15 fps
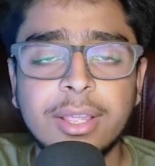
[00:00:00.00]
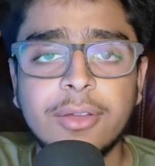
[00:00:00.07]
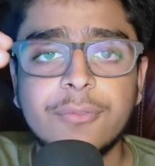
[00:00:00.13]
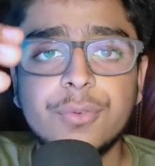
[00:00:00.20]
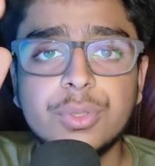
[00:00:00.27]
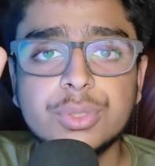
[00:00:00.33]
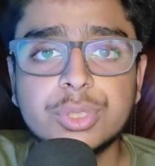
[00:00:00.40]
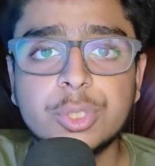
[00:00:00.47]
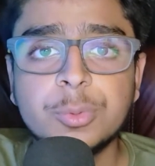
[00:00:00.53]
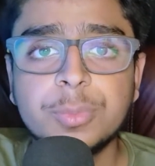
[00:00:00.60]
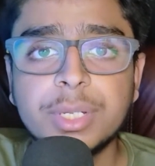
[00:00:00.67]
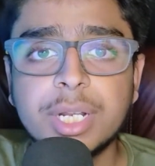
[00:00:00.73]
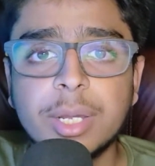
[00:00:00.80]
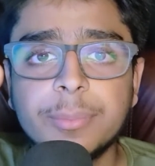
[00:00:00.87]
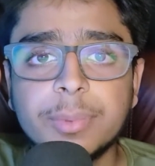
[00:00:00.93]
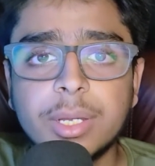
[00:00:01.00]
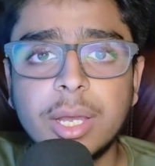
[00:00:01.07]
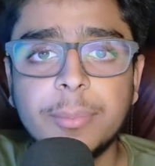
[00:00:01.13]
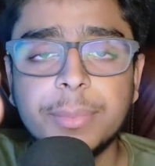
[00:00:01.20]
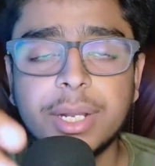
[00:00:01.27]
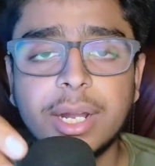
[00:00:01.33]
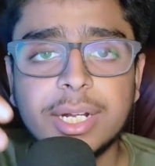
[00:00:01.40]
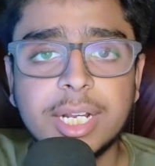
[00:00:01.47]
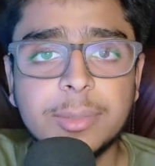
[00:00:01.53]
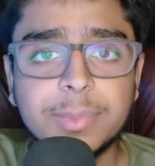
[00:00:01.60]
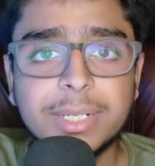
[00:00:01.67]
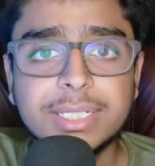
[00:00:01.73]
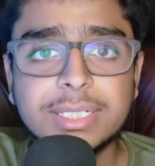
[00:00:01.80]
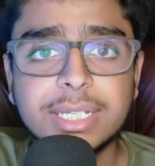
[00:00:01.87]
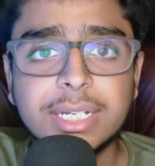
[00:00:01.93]
वो उसके ऊपर आप अपना आर्डर
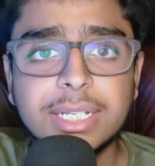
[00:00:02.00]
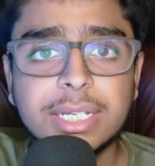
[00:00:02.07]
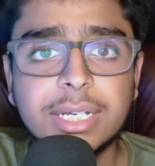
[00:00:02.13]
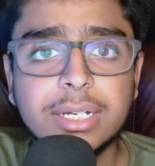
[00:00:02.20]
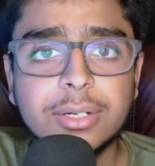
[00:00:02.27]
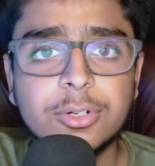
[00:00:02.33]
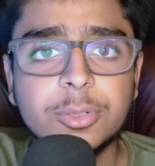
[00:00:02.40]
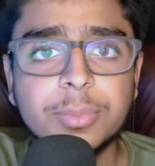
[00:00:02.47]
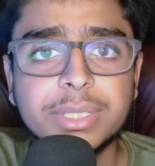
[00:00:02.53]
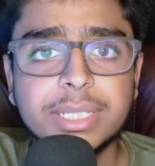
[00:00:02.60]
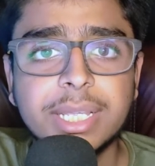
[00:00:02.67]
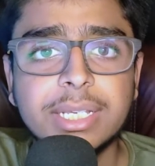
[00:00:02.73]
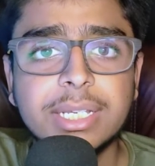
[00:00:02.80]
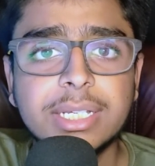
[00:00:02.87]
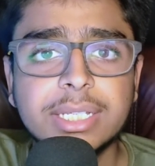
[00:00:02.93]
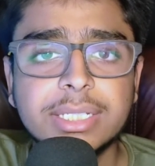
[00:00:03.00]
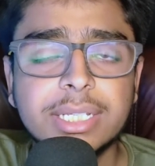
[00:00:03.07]
प्लेस करेगा और बताएगा